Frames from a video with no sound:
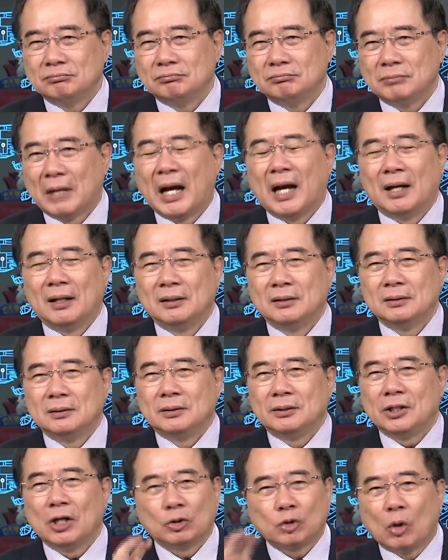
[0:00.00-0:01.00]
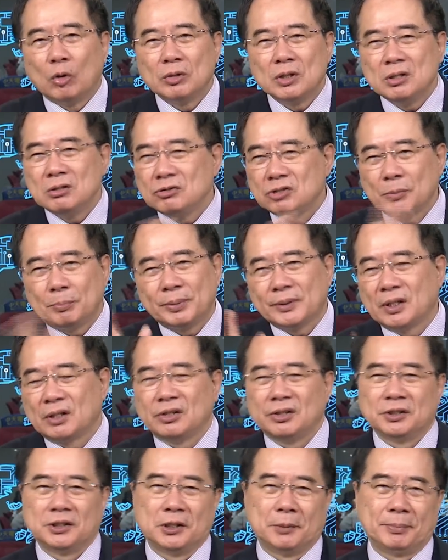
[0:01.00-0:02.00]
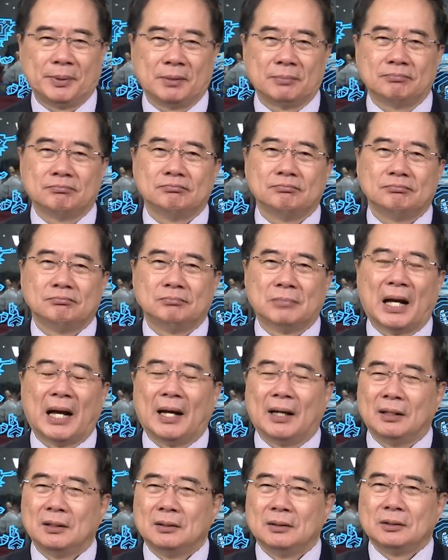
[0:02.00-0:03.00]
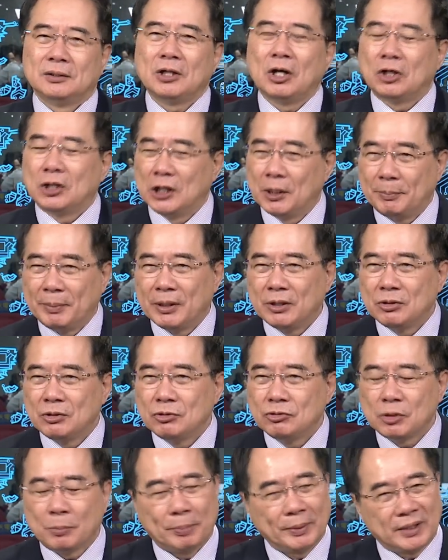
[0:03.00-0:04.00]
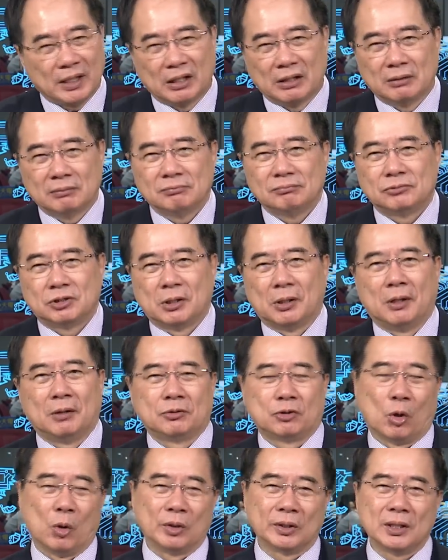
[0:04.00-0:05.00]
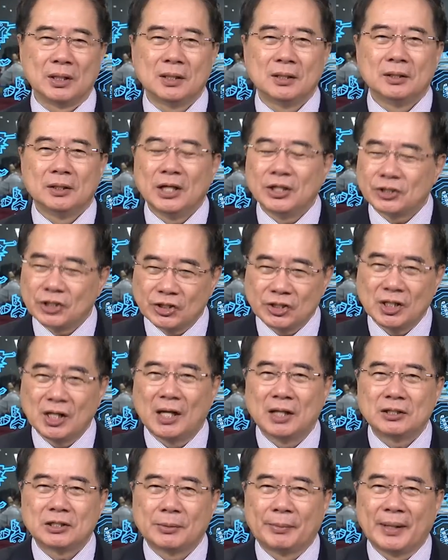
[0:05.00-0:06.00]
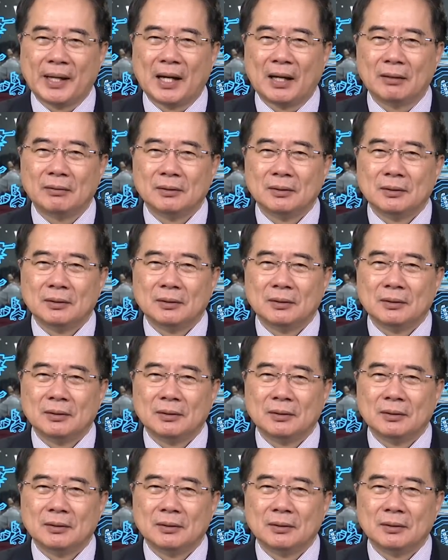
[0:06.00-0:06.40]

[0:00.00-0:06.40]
啊，要统一就不可能有和平，哈，要和平就不可能这统一，因为这些人怎么样，